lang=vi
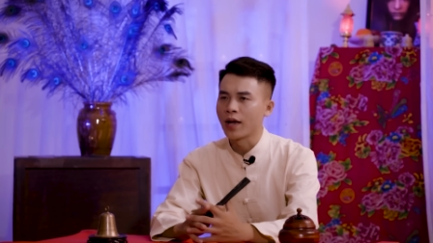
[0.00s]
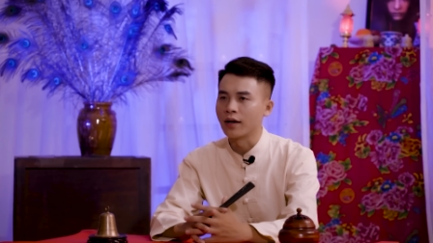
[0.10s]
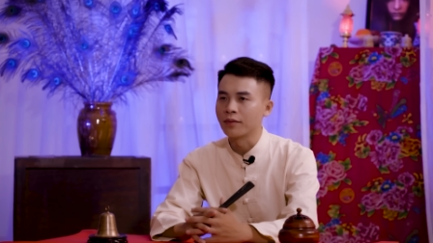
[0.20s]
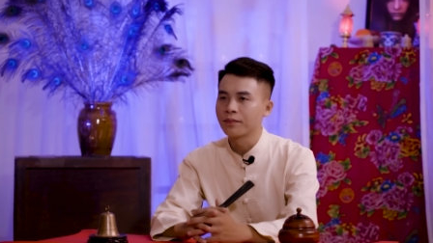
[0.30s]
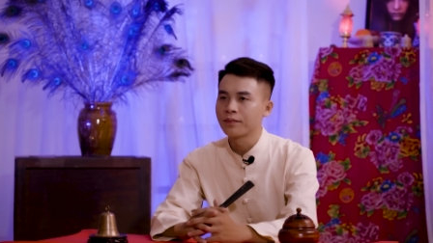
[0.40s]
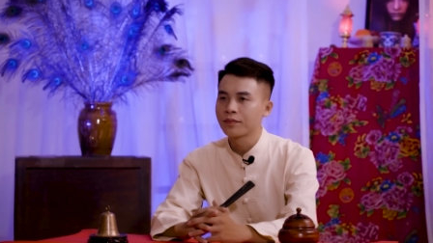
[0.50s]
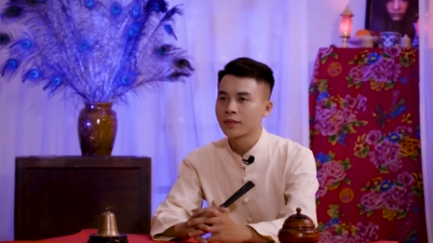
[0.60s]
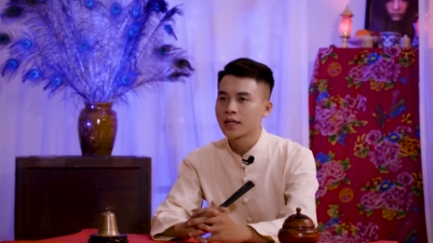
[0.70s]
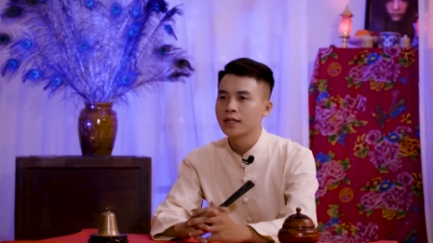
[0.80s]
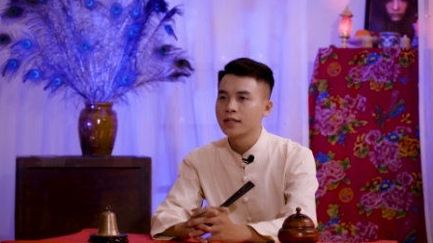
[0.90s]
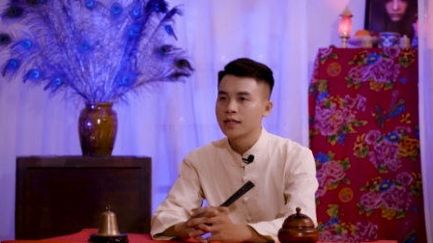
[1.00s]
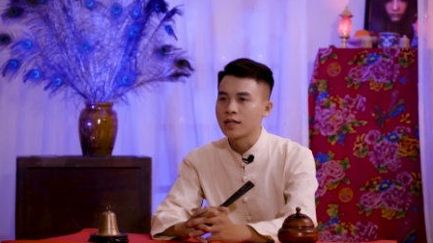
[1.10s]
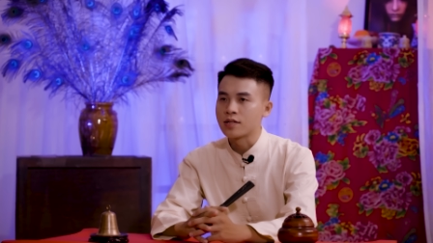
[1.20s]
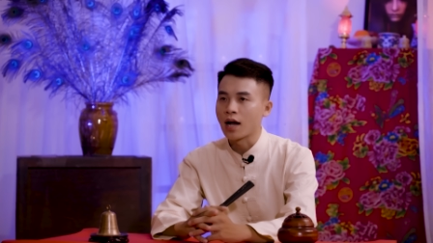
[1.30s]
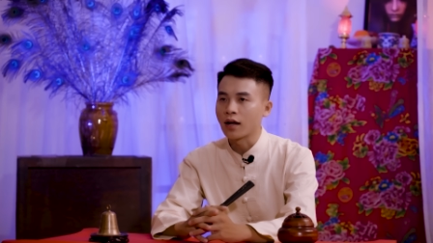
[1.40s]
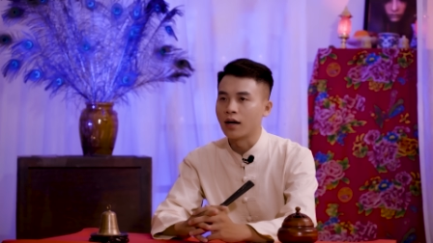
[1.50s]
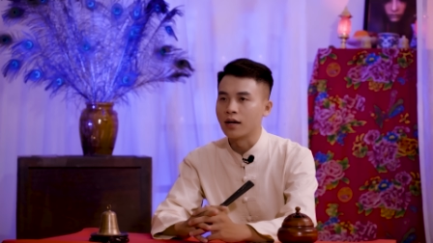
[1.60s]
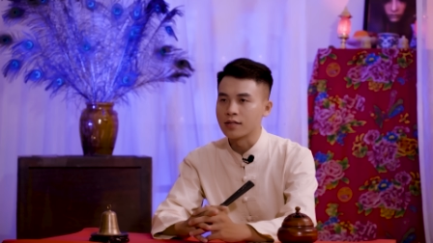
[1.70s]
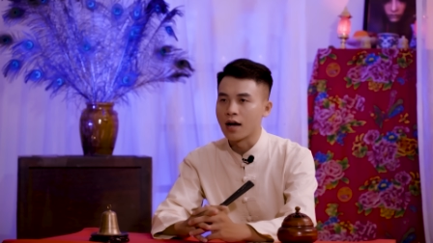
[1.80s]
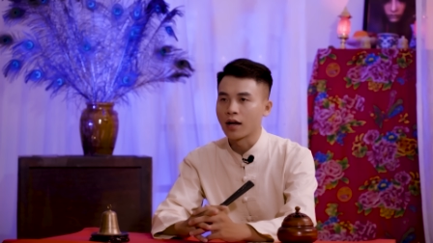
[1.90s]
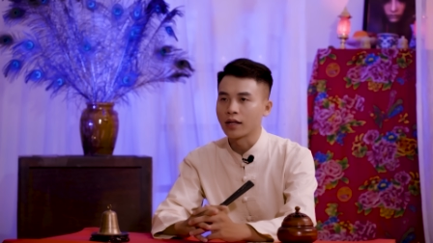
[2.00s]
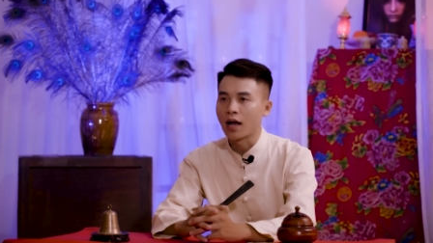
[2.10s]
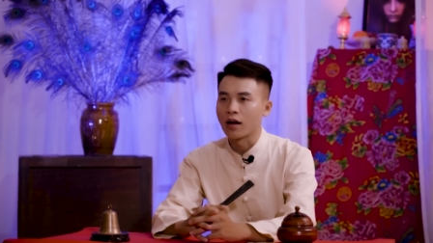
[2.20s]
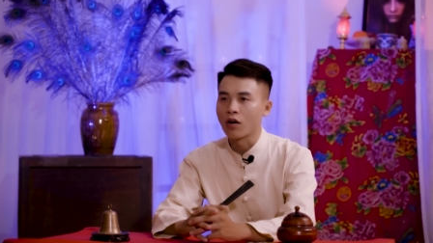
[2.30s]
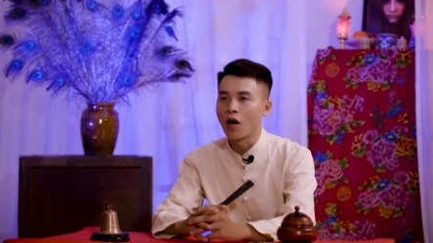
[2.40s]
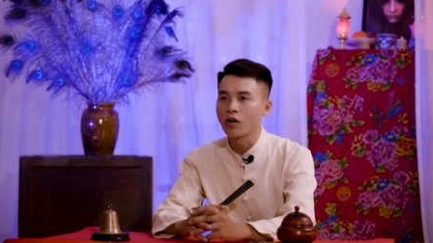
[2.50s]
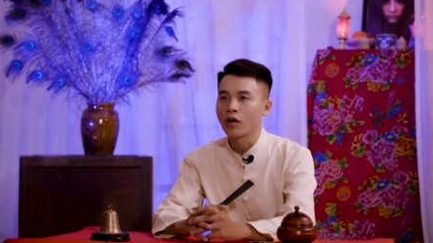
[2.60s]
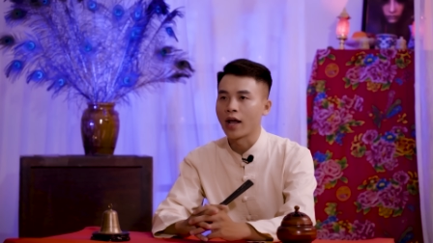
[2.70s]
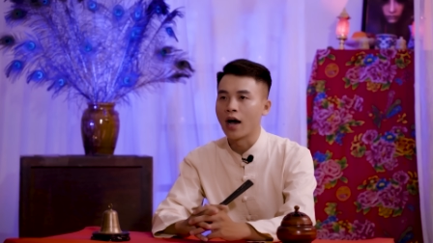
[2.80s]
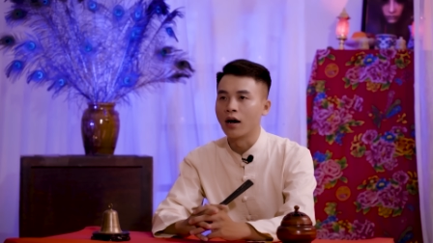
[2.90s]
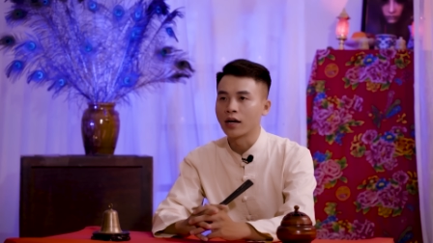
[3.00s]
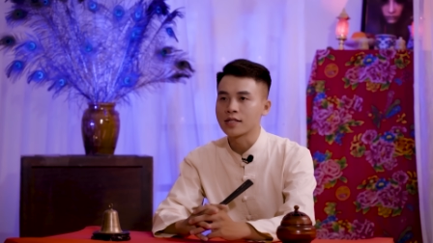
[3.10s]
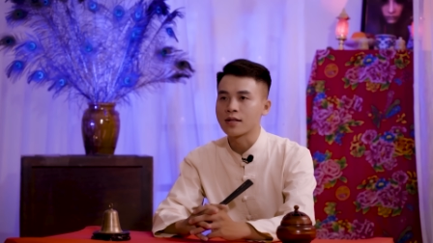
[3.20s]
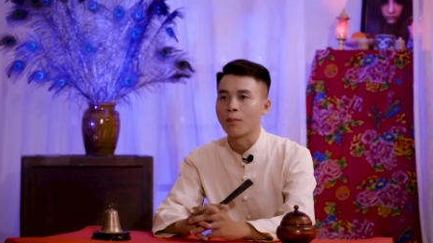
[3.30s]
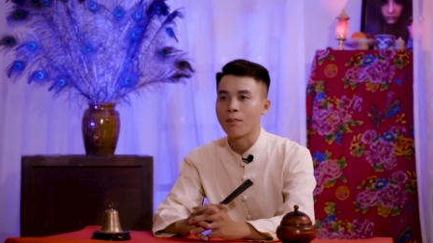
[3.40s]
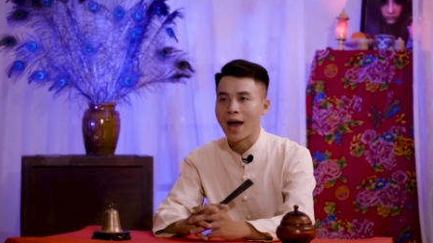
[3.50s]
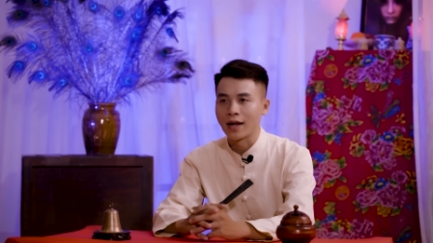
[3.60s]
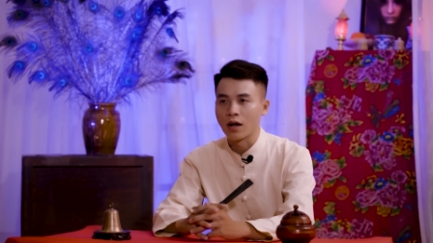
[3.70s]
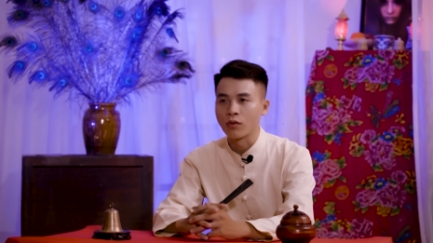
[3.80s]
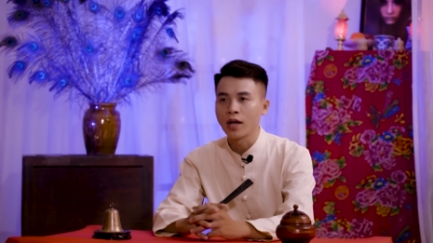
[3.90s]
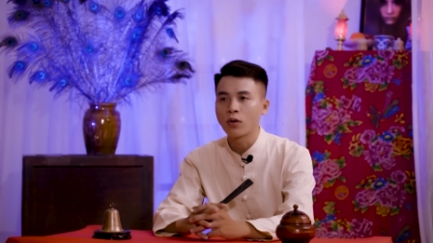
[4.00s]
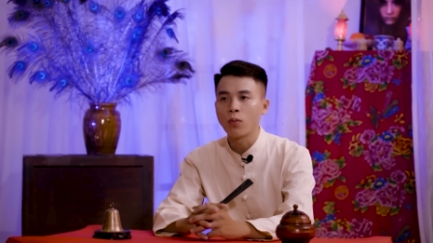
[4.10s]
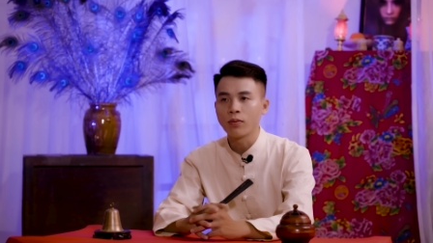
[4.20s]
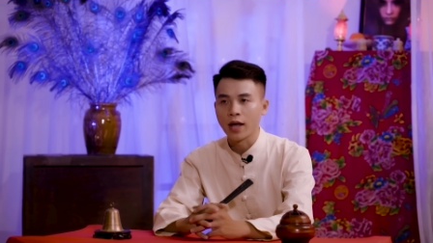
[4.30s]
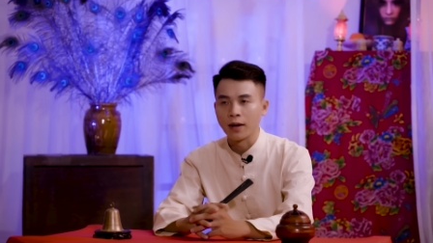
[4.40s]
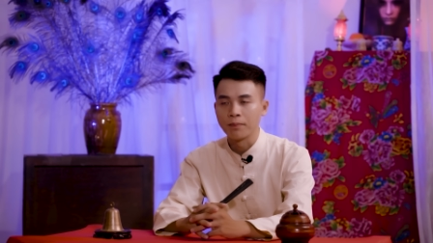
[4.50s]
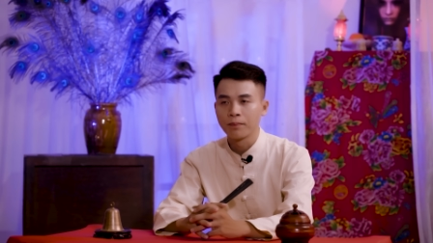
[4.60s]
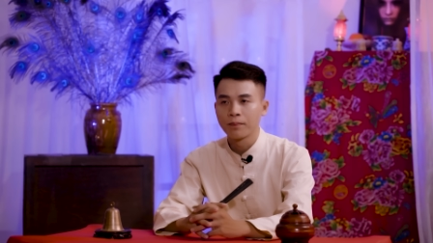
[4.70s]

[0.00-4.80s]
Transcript: miệng, chắc giờ cái thằng đó nó lại ở cái sòng bài nào đấy cũng nên.